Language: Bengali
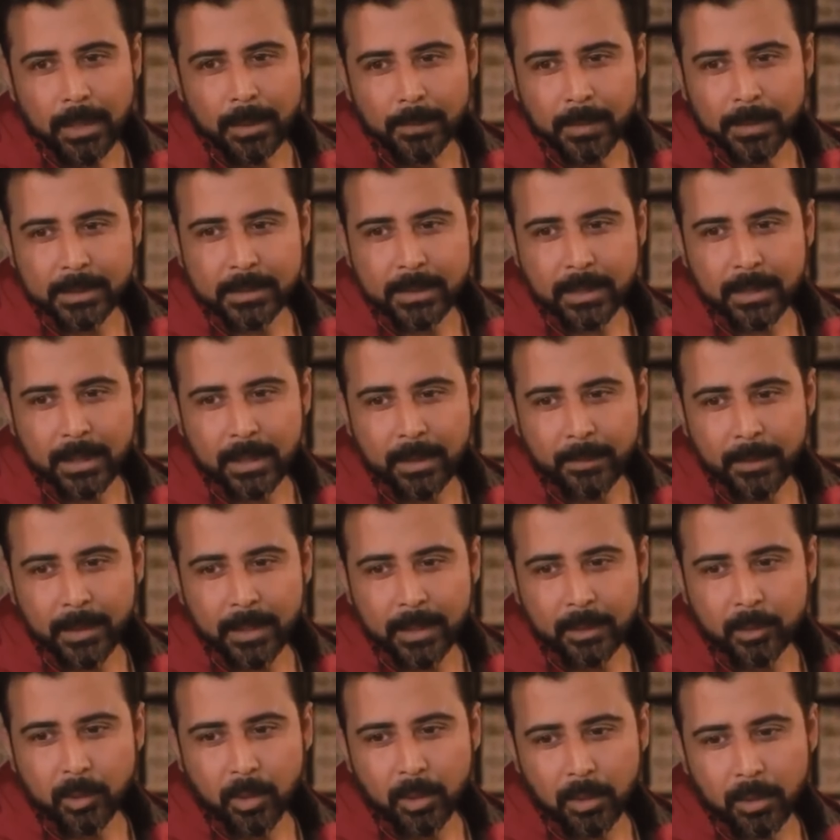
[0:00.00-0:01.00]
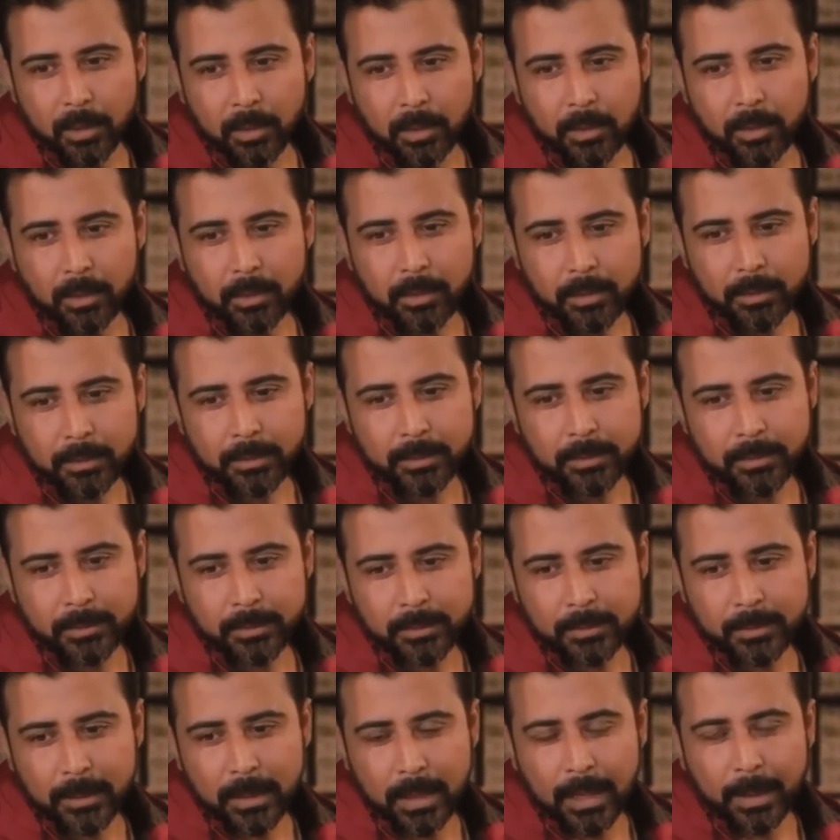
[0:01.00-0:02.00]
এর মাঝখানে আমাকে ধরলো
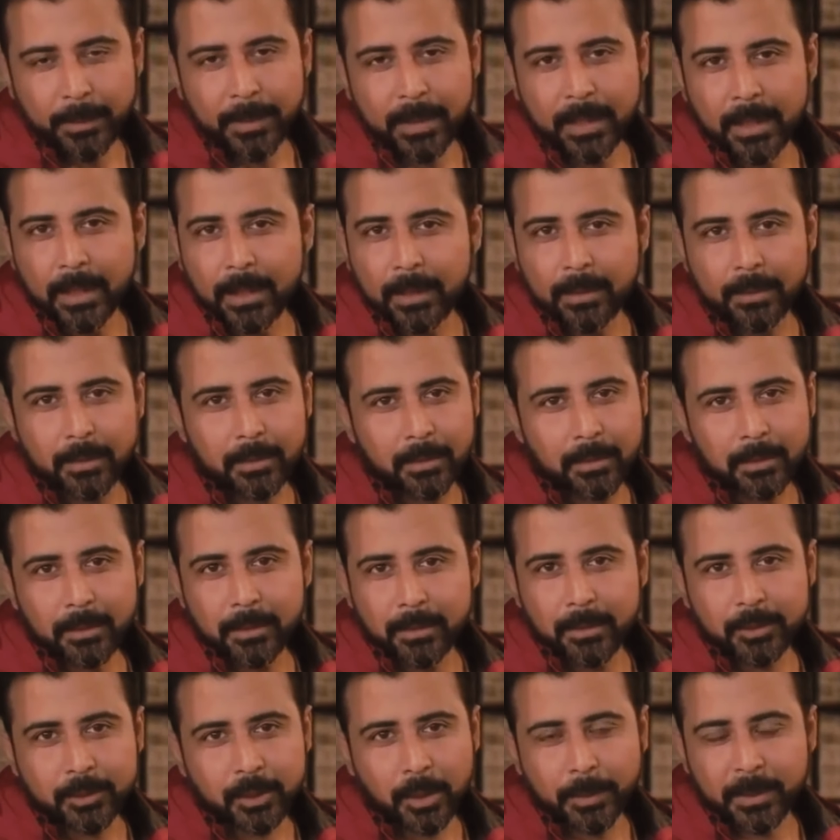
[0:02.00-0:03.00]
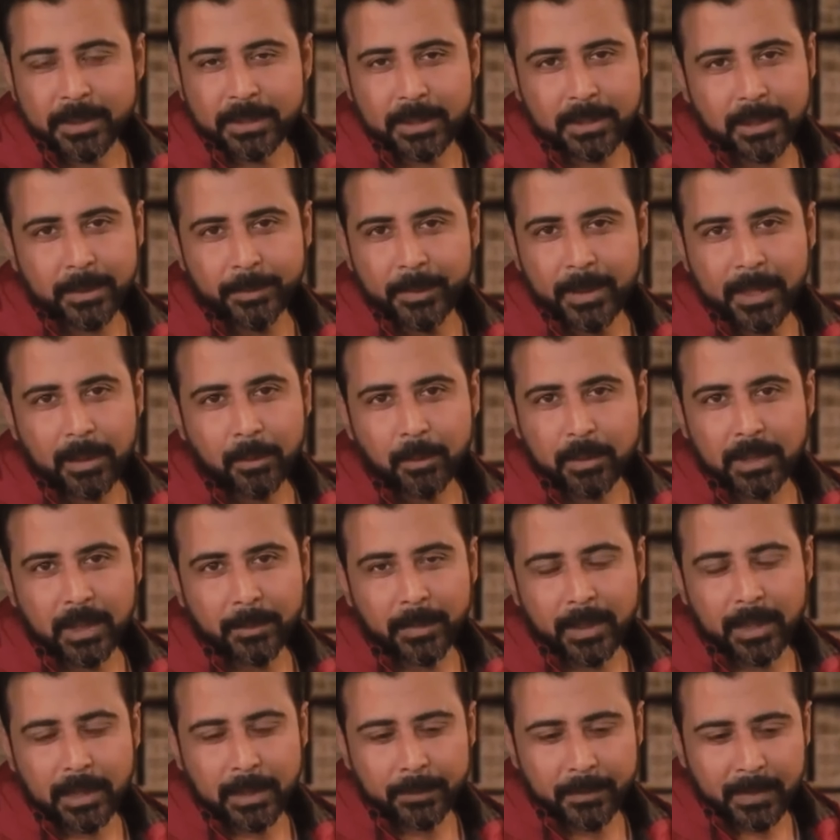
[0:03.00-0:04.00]
আমি আর সবার সাথে পেরে উঠতে
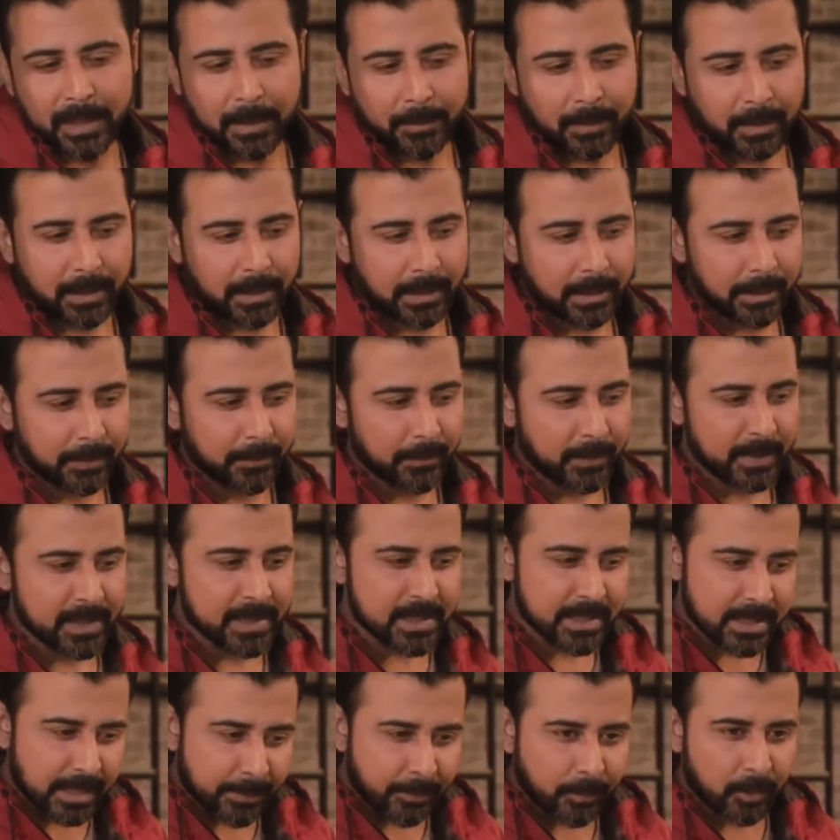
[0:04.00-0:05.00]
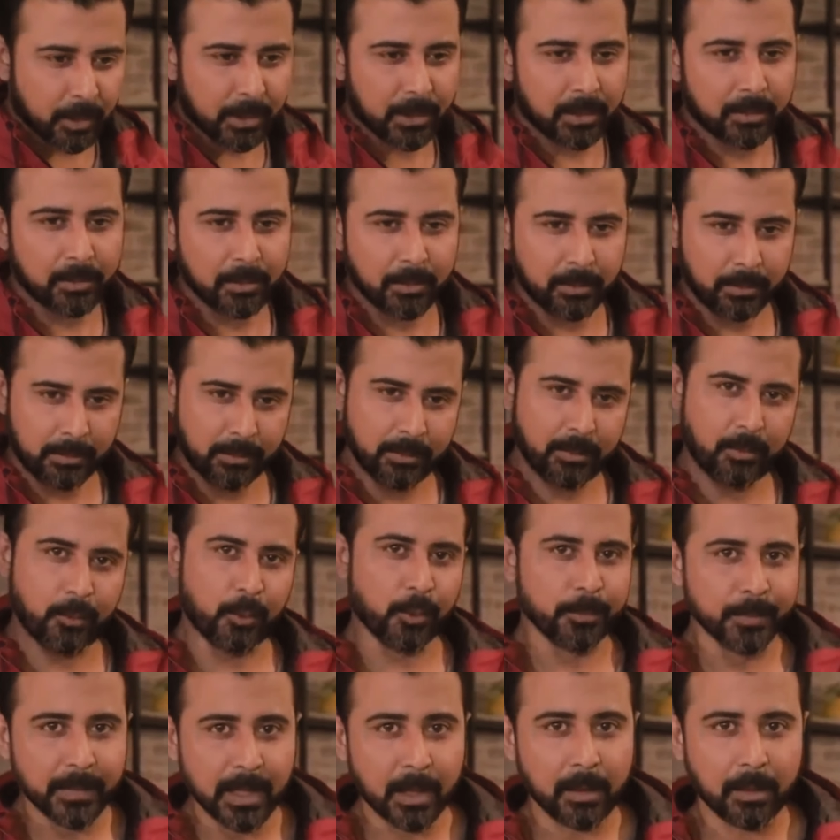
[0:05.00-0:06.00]
পারলাম না আমাকে স্টেপ করা হলো
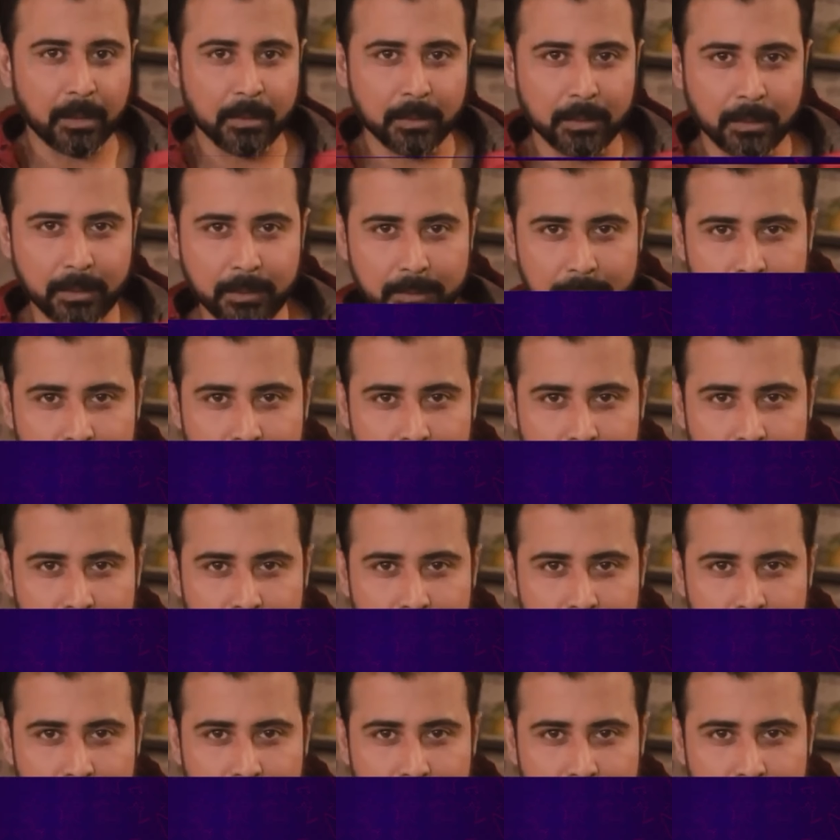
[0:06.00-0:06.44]
কোপ দেওয়া হলো